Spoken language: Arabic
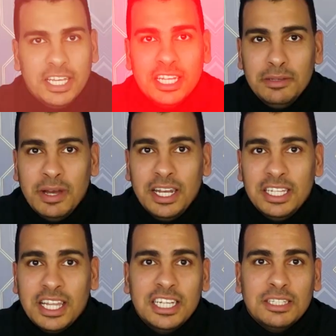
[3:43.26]
هي دي بقى اللي
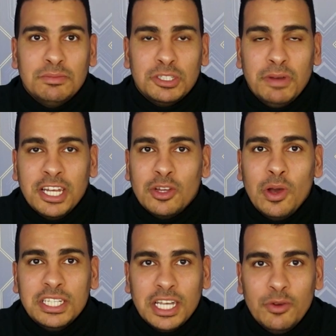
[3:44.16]
انت لازم تسمعني
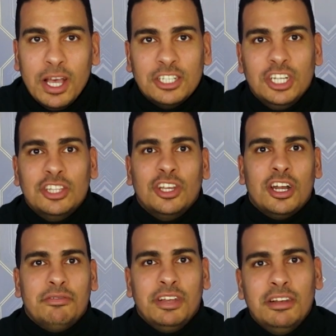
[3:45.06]
كويس قوي عشان
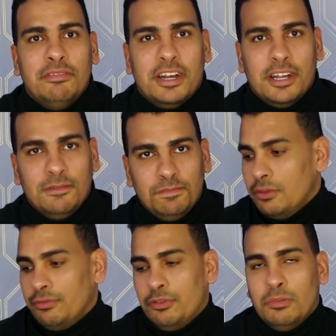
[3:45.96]
تعرف ايه الفرق
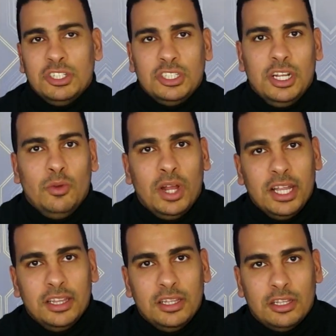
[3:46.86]
في مصر
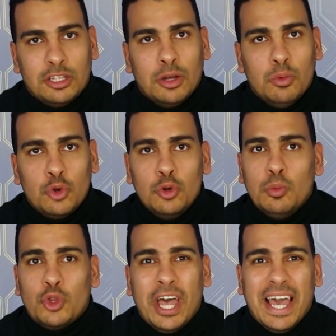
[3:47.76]
الولد تطوره
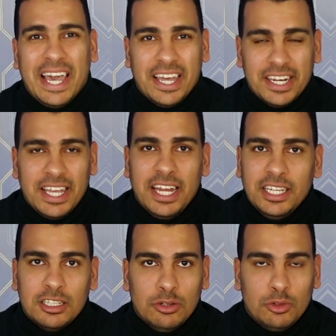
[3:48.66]
متاخر يعني
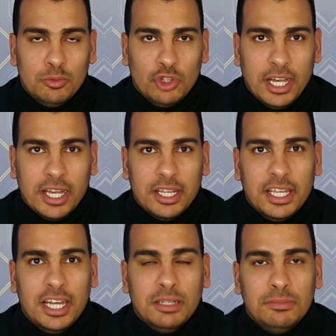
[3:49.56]
ايه تطوره متاخر يعني